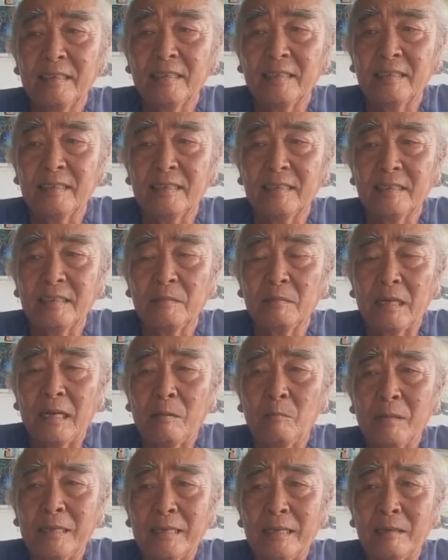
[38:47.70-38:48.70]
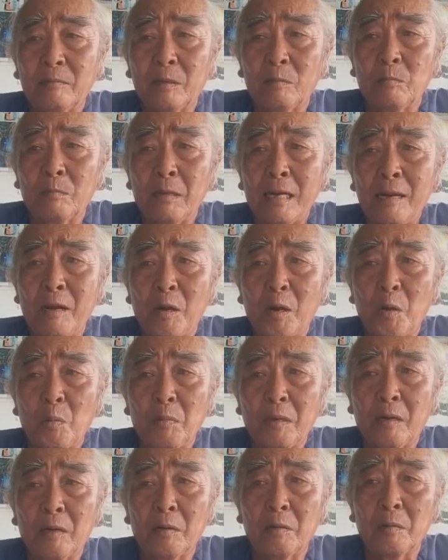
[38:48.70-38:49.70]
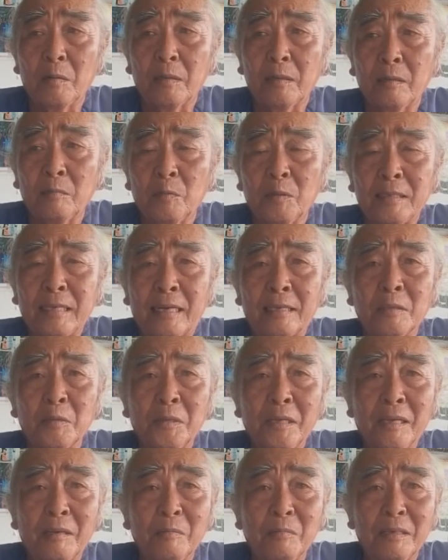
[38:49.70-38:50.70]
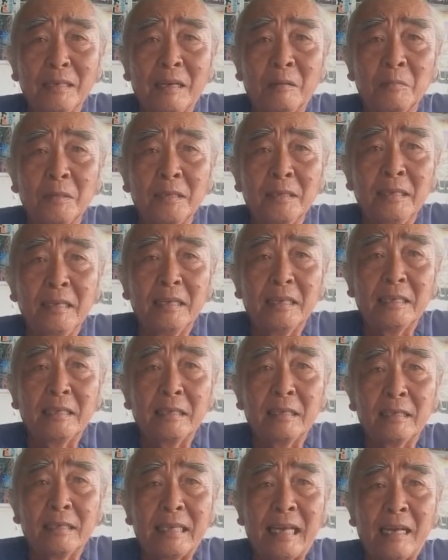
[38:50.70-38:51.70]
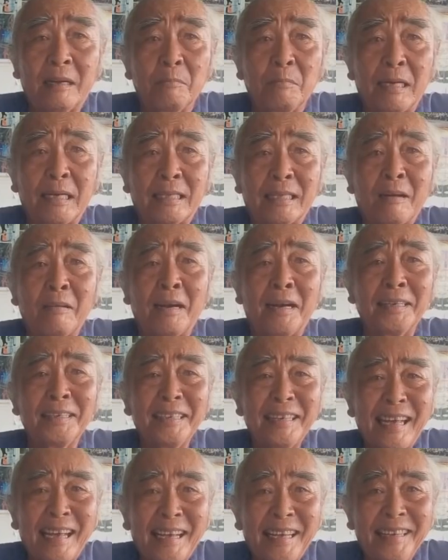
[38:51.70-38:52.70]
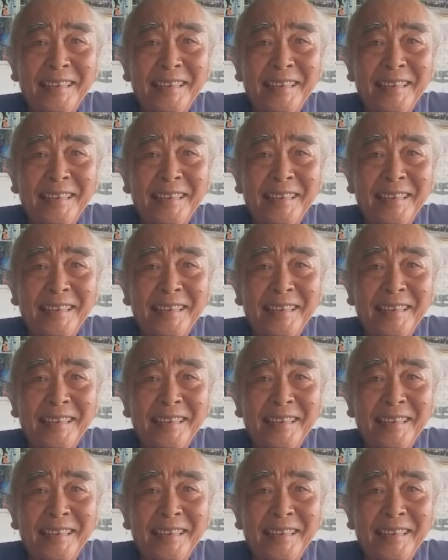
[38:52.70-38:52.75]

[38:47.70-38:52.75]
à, ông ơi ông, ông bá hộ bá hộ ông có giận tôi không ông nói dạ, giận mày tao ở với ai